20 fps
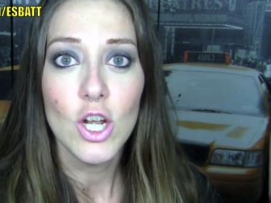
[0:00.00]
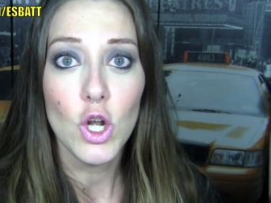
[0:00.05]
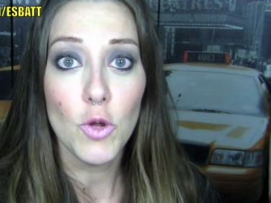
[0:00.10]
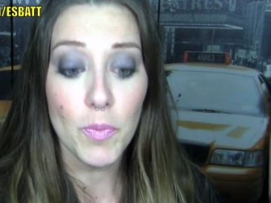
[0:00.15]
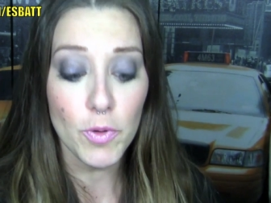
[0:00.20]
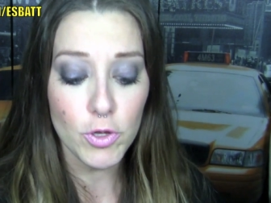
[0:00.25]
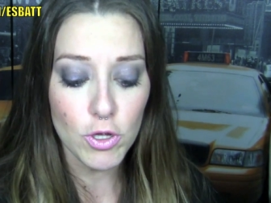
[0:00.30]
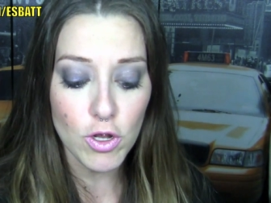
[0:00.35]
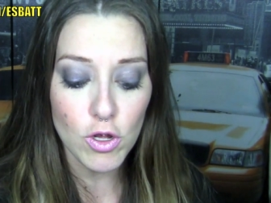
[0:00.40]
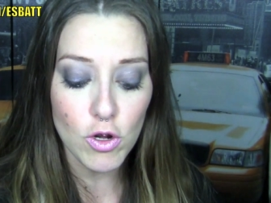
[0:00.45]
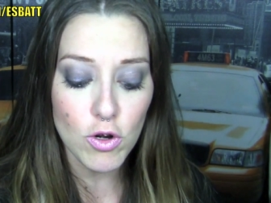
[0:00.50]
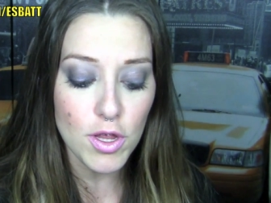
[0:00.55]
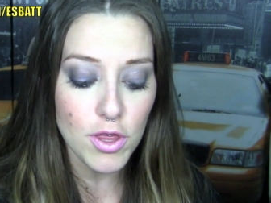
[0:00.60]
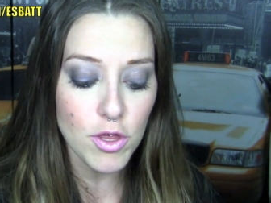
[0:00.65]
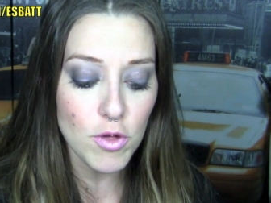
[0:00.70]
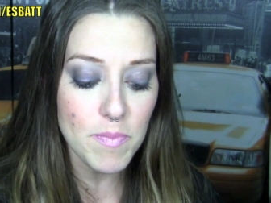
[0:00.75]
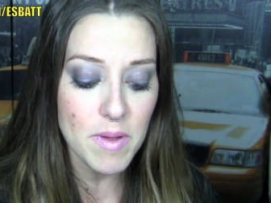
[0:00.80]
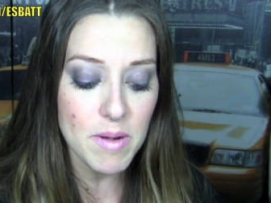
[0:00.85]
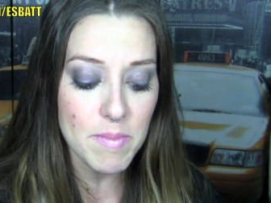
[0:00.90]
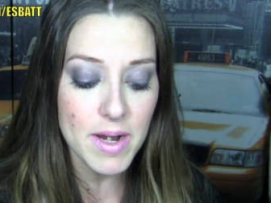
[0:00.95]
Los productos de
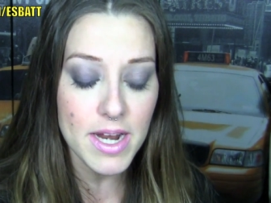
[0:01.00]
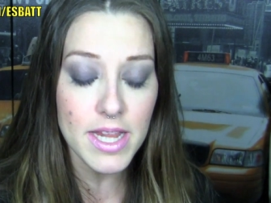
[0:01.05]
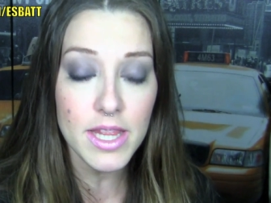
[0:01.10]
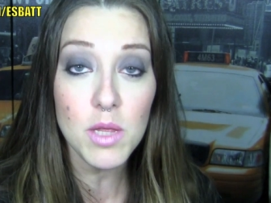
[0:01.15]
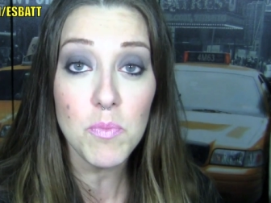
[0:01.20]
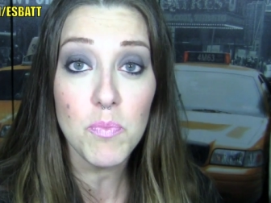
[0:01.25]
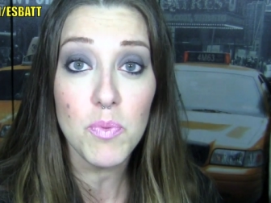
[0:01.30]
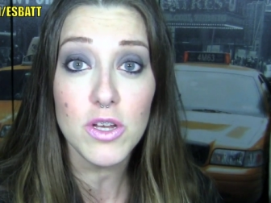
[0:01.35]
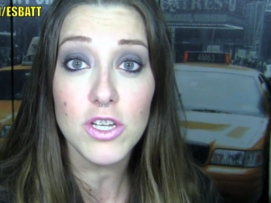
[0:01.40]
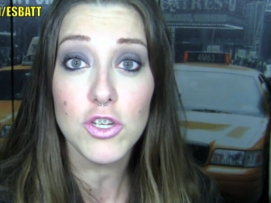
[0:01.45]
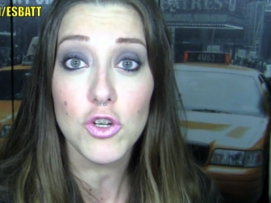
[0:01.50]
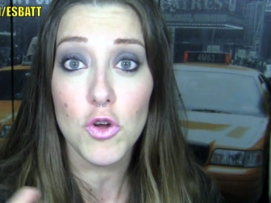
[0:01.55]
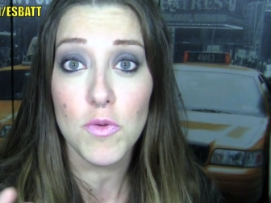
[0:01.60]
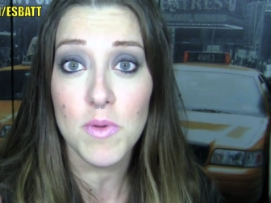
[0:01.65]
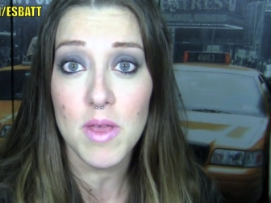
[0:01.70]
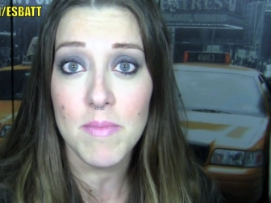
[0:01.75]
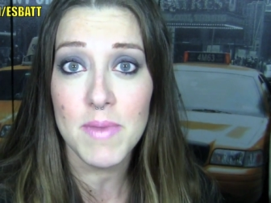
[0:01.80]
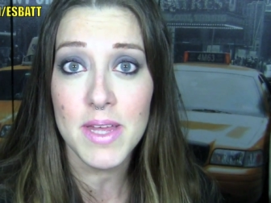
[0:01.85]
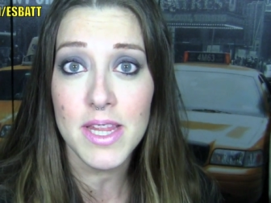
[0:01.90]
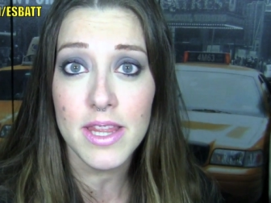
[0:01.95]
colección permanente, pues
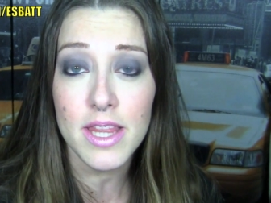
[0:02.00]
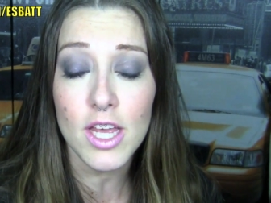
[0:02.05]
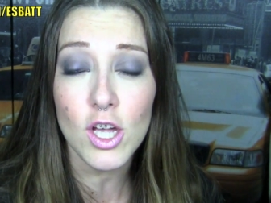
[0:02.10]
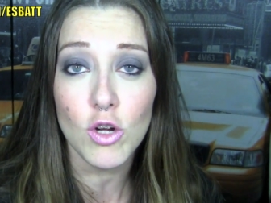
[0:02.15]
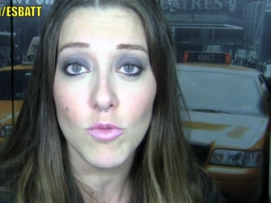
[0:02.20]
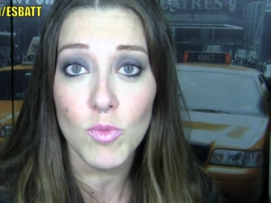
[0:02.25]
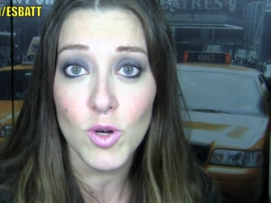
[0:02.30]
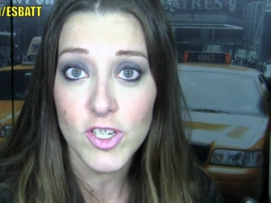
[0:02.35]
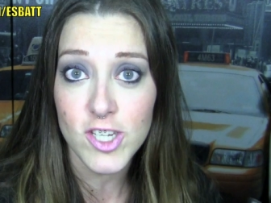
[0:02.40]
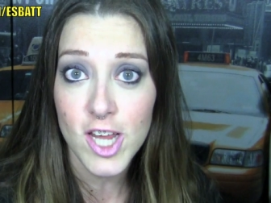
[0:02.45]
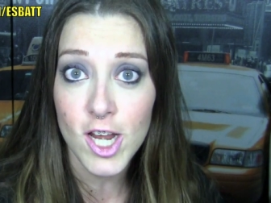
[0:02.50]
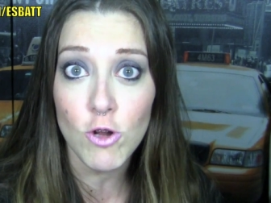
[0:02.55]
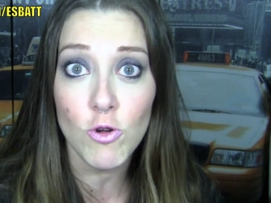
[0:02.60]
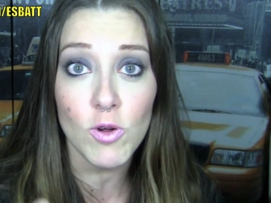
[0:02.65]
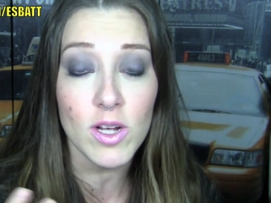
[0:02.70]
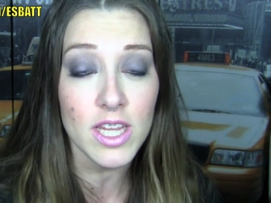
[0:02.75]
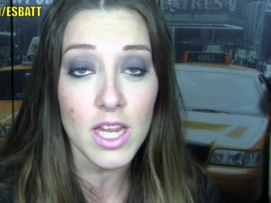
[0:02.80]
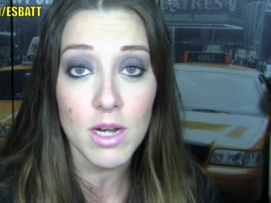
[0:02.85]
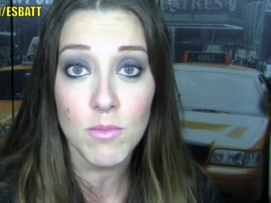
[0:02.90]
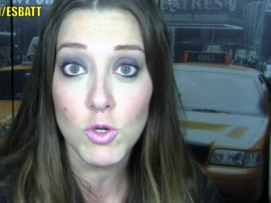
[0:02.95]
obviamente, como es algo
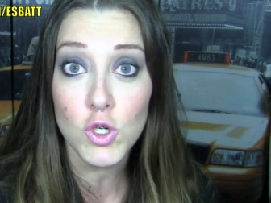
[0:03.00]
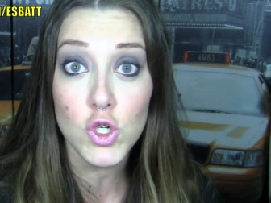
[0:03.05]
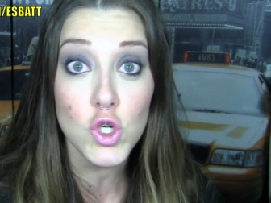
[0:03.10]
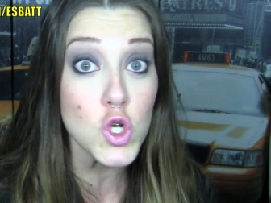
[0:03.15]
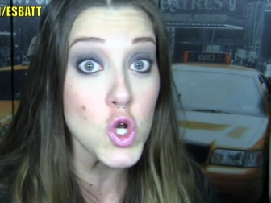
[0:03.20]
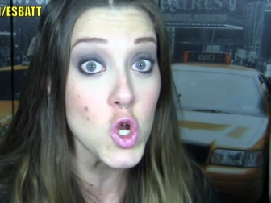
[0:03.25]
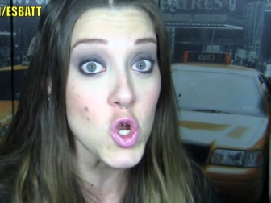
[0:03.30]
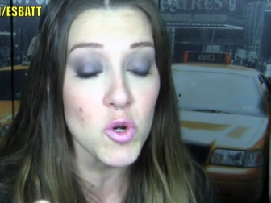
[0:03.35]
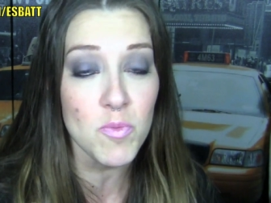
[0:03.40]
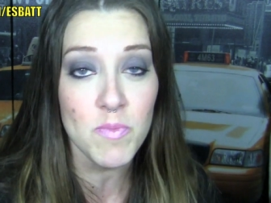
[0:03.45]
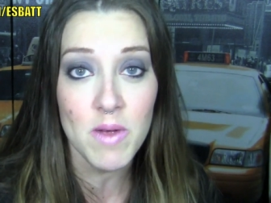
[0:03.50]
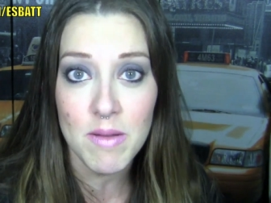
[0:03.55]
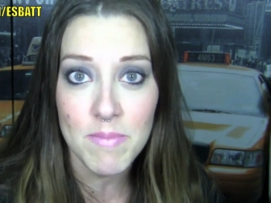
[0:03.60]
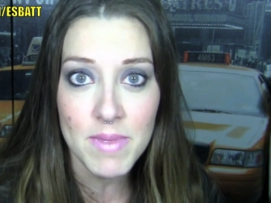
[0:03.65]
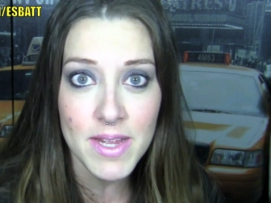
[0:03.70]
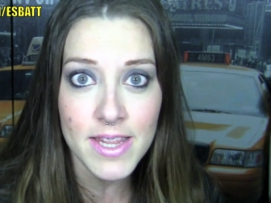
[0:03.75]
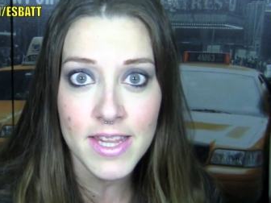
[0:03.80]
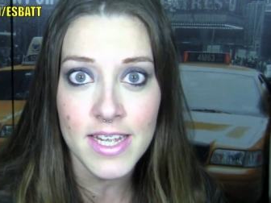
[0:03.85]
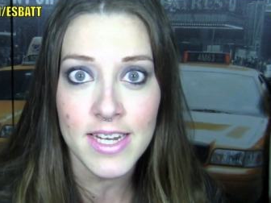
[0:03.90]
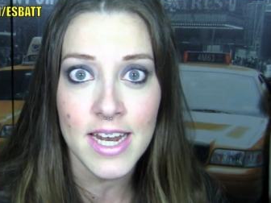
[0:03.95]
que tenemos
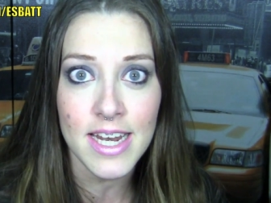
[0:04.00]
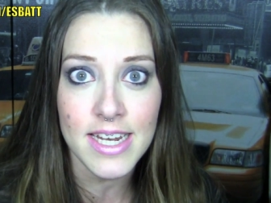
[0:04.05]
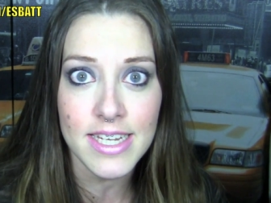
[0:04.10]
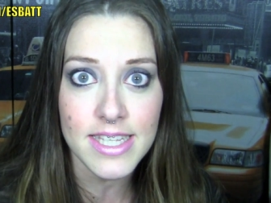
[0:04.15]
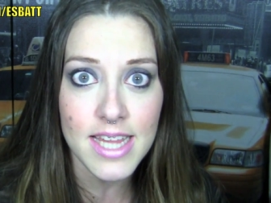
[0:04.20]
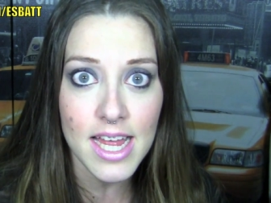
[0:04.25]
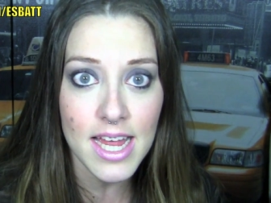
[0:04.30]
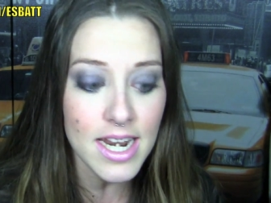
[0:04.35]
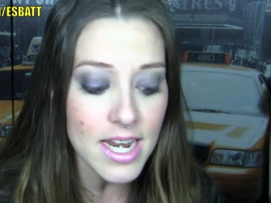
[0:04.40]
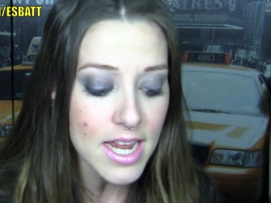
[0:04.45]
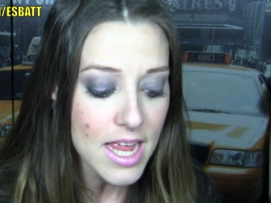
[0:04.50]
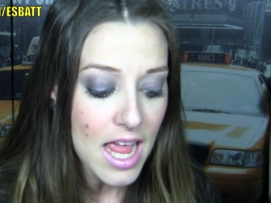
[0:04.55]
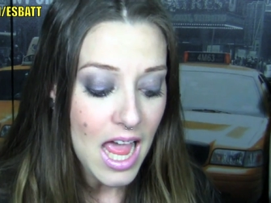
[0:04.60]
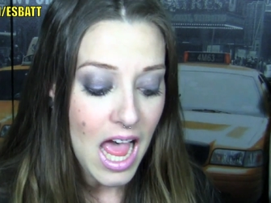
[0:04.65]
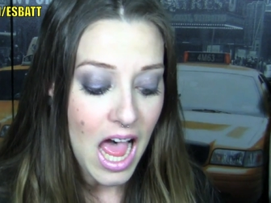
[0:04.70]
normalmente en el stand,